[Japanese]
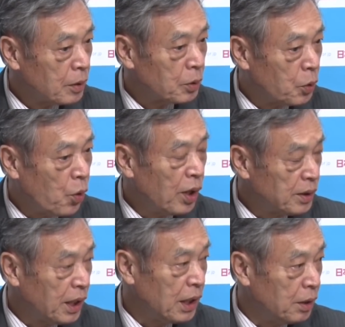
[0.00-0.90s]
だって広
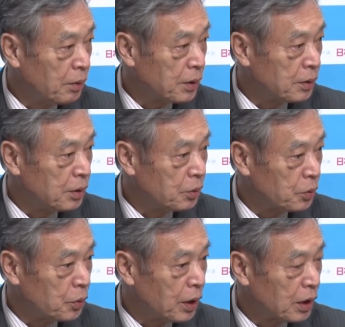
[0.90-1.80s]
半多岐にわたっている
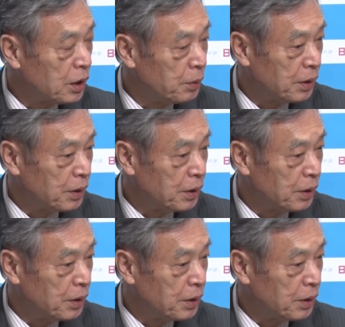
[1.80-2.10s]
ことを改め